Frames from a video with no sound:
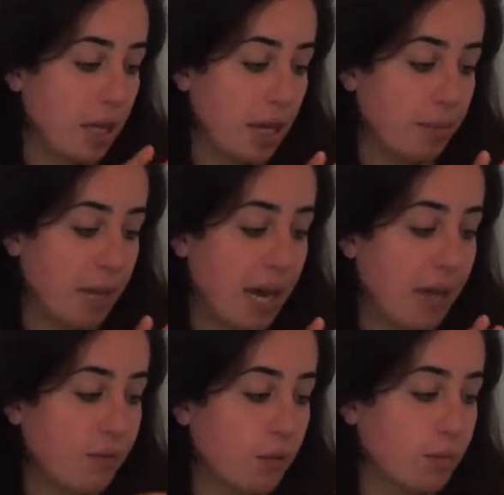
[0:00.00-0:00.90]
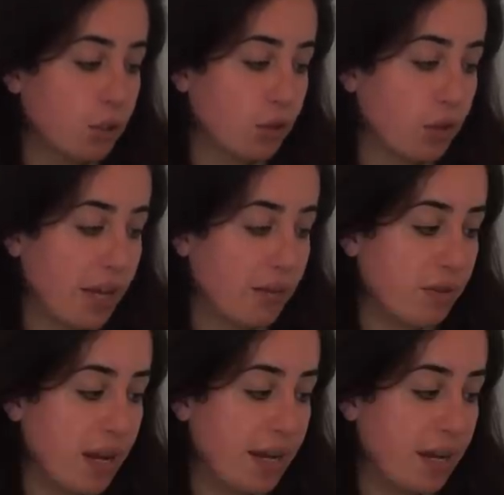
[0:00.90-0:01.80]
Ja, ein paar würden mir schon
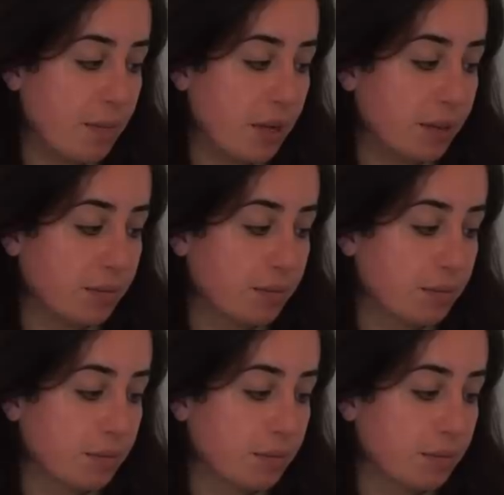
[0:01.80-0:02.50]
einfallen, aber.